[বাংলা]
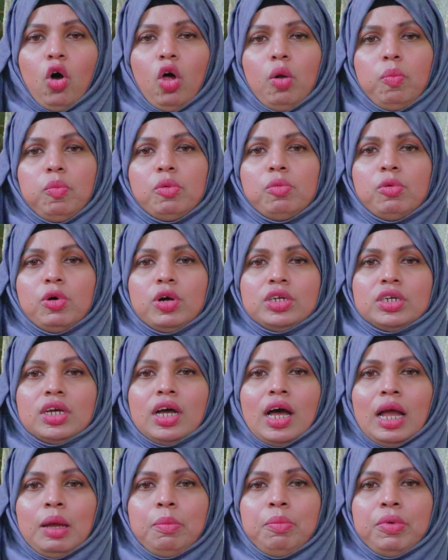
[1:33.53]
অল্প
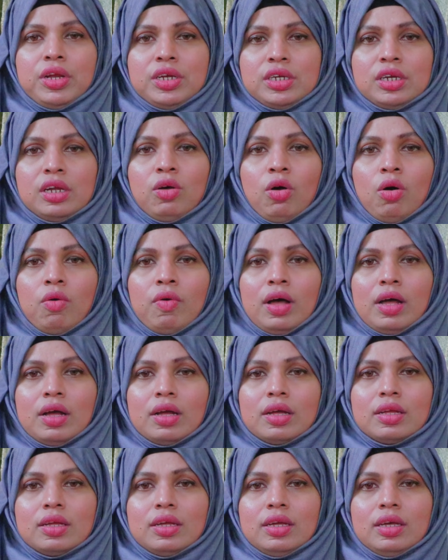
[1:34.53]
বয়সে হাই প্রেশার হওয়া
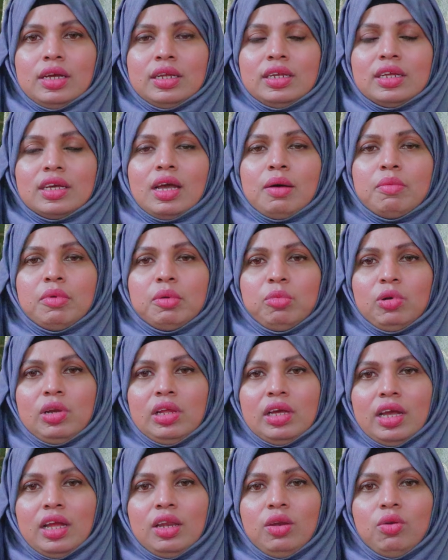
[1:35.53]
এটাকে আমরা
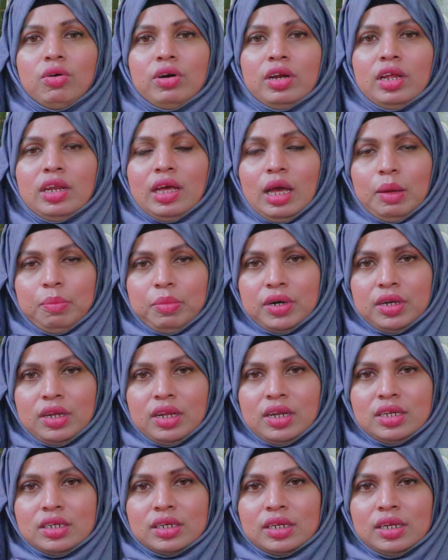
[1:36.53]
বলি এন্ডোক্রিন
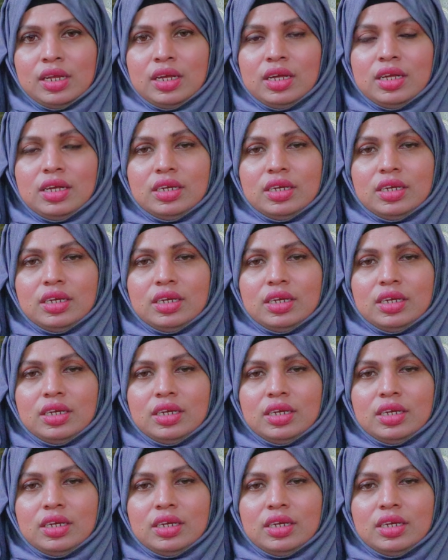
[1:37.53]
হাইপারটেনশন